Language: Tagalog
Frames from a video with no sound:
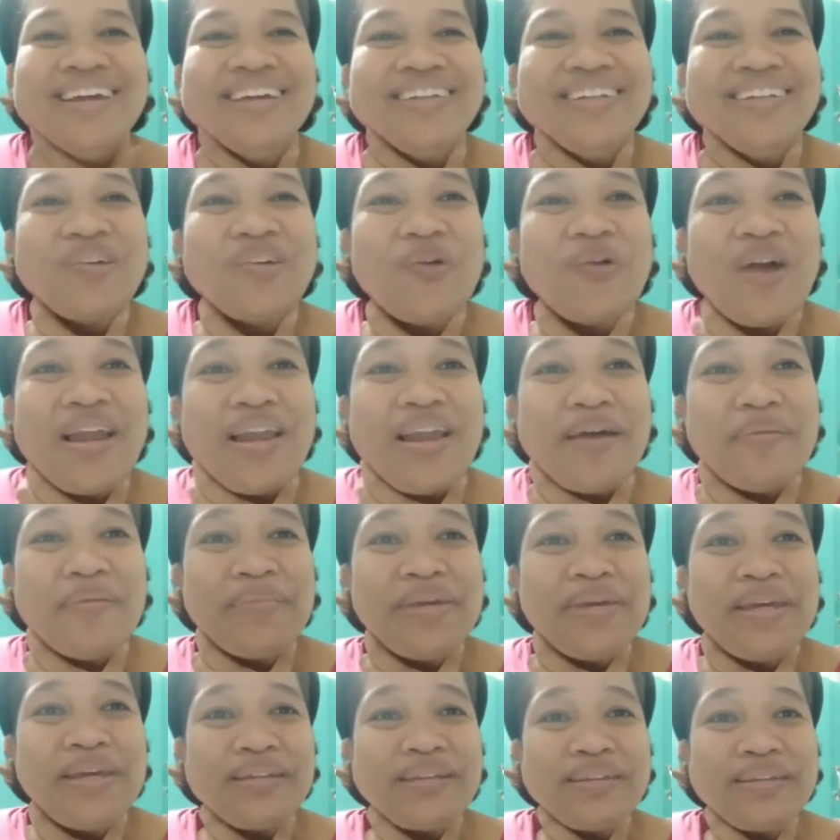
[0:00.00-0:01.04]
Di ko alam
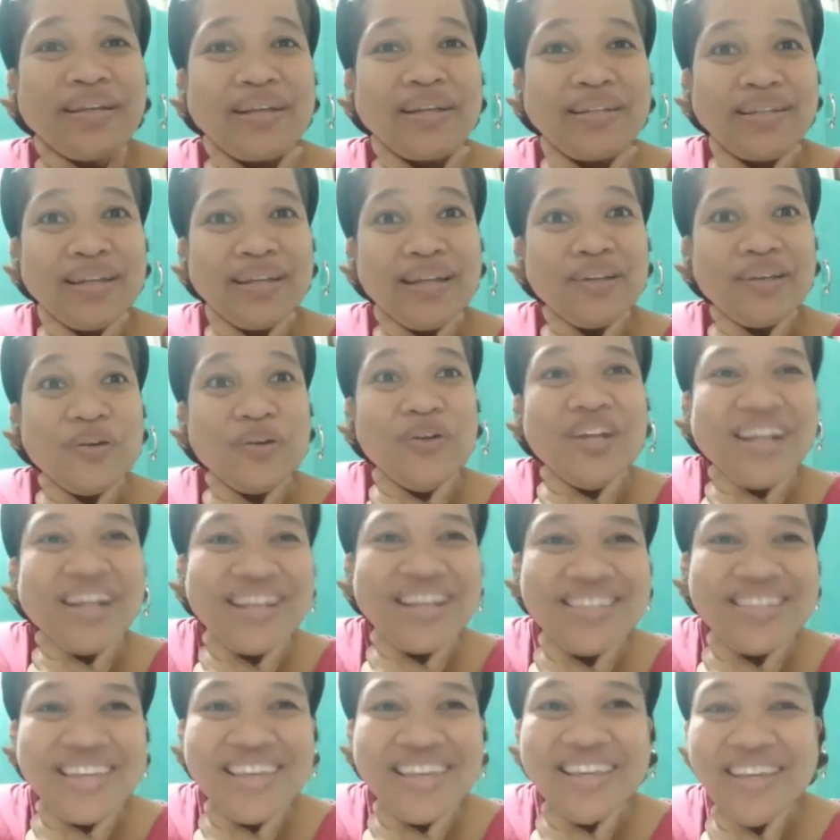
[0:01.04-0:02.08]
eh, tagal-tagal ko na
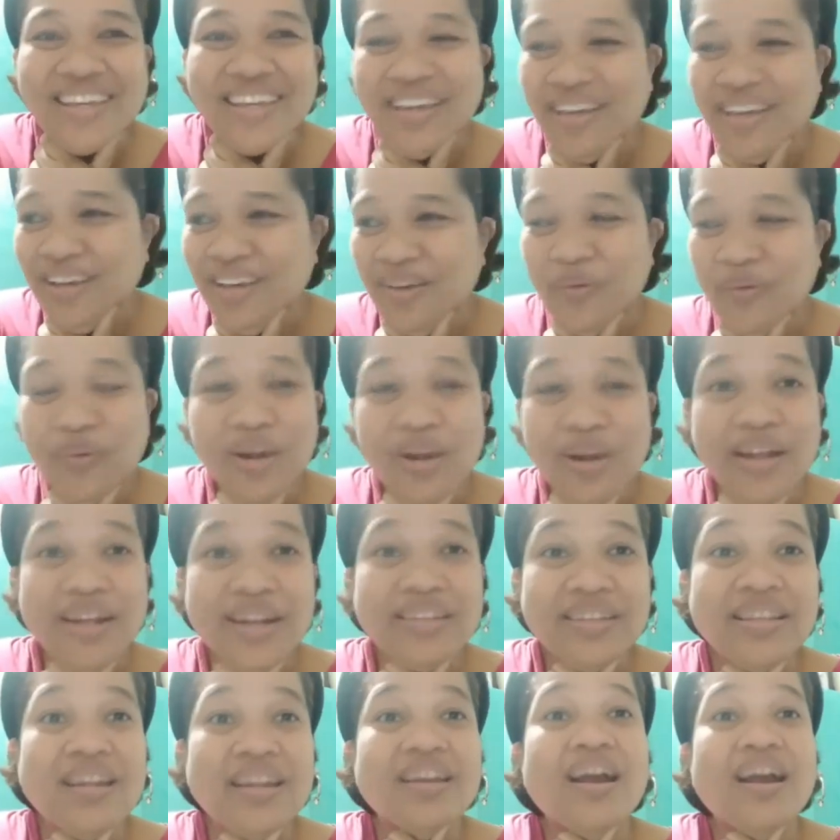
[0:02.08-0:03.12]
kasing wala
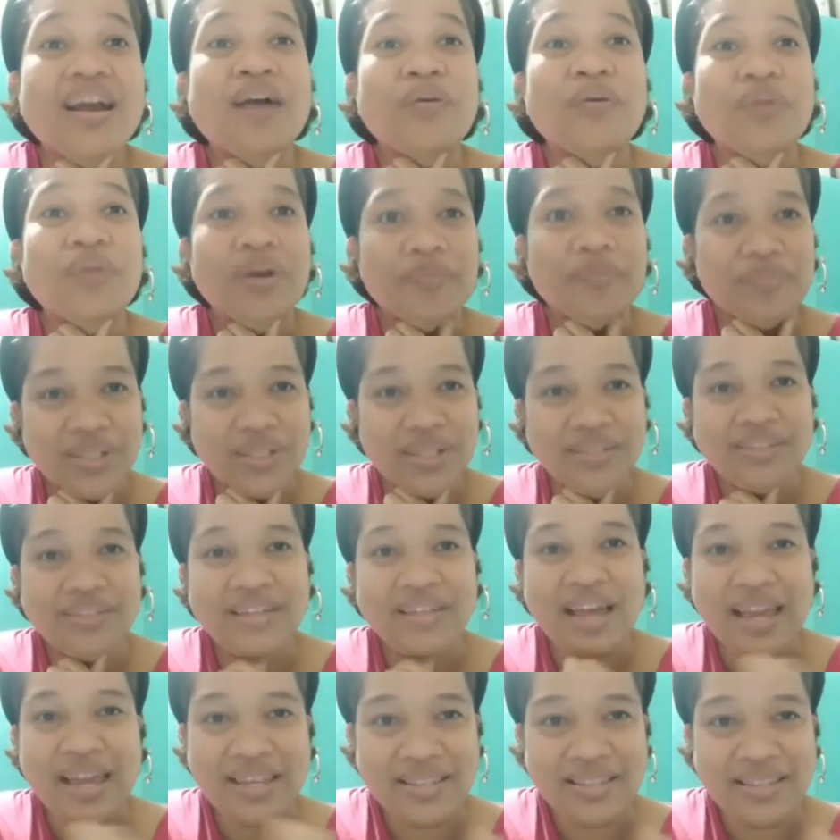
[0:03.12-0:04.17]
na talaga akong update
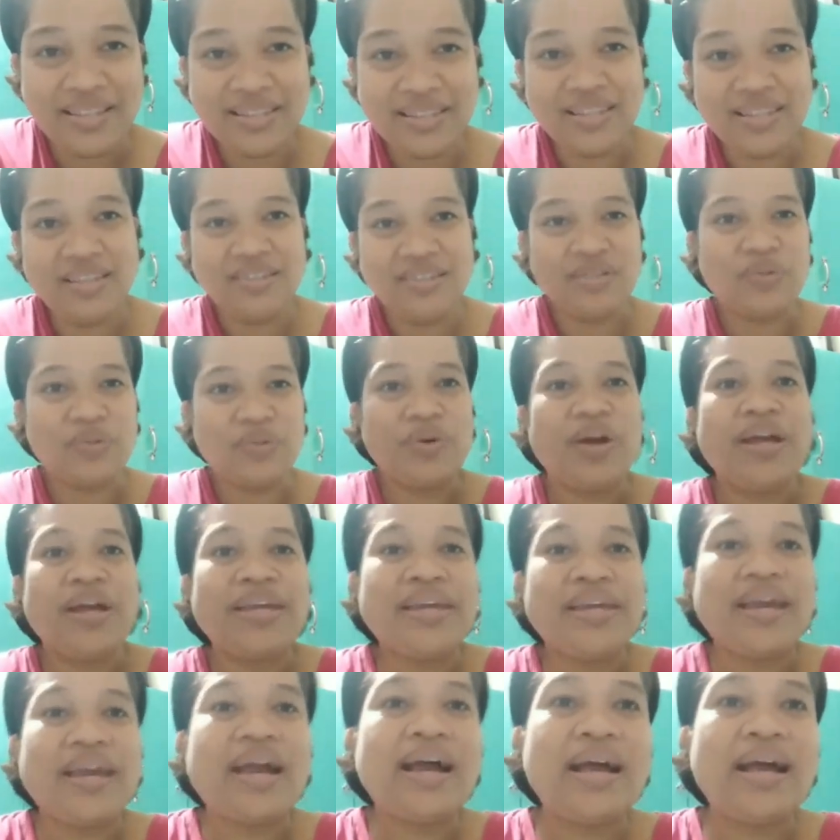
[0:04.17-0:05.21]
guys. So,
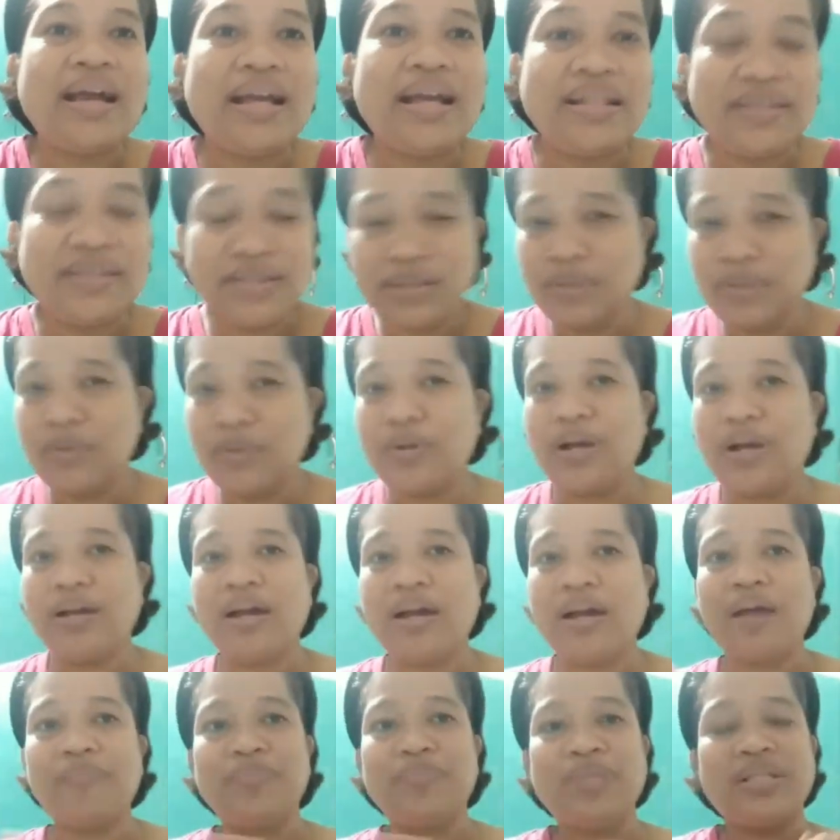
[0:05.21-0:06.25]
ayan. So,
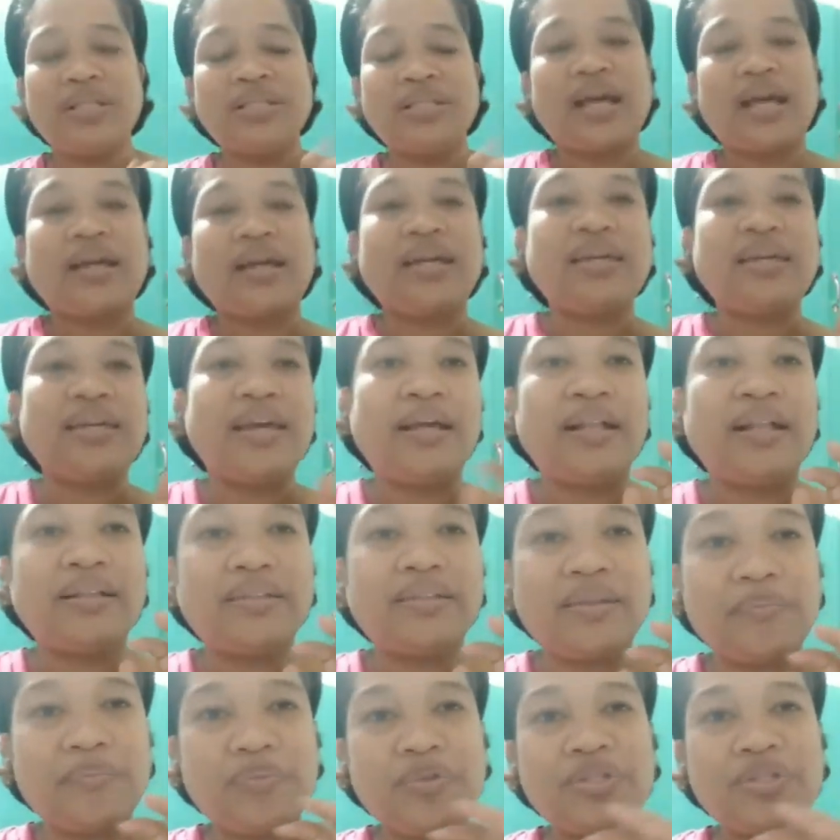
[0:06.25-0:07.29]
ang update sa aking
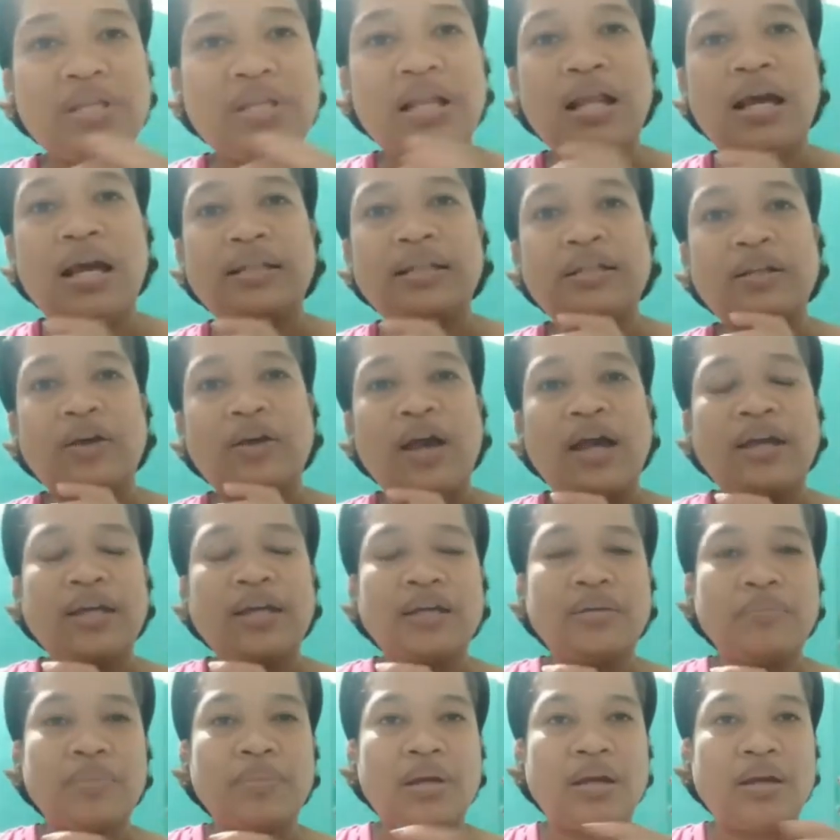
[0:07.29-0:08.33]
health, tapos na lahat ng
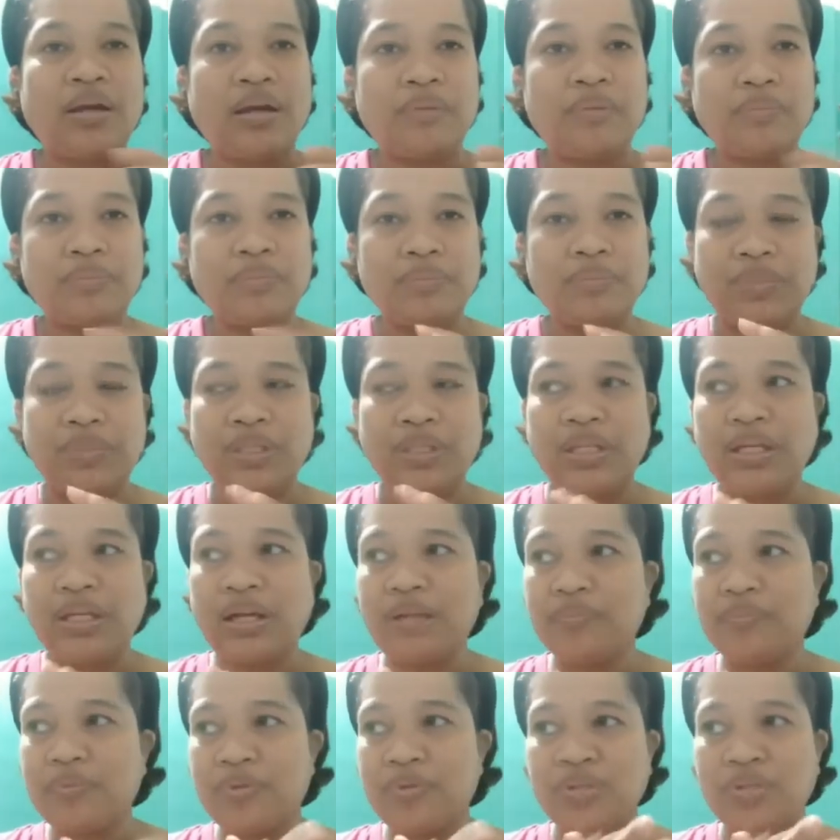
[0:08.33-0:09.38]
aking mga
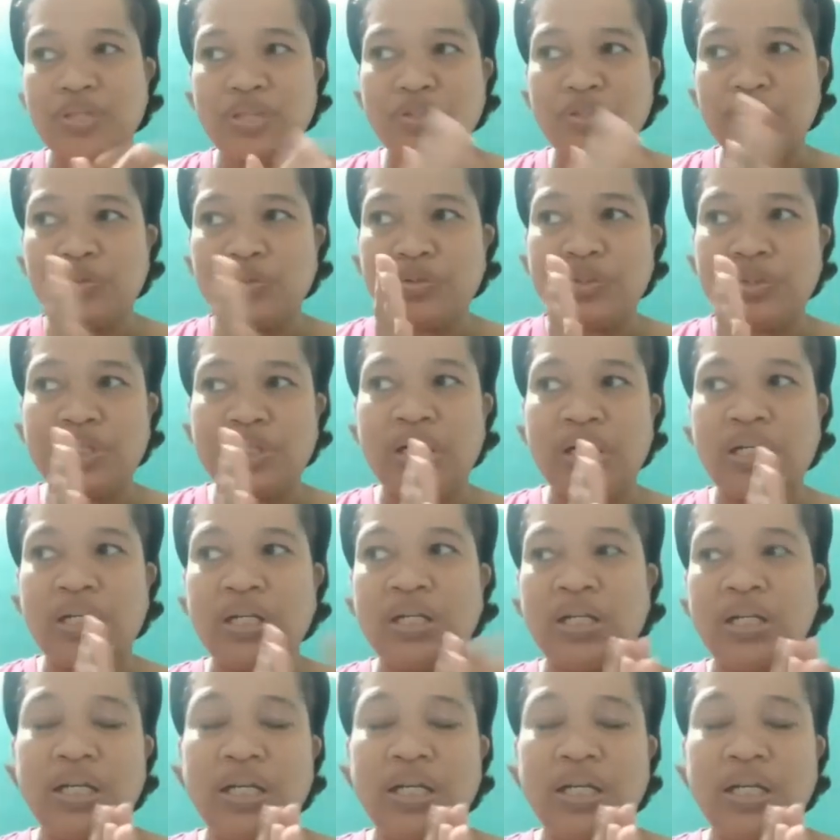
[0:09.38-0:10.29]
medical procedure.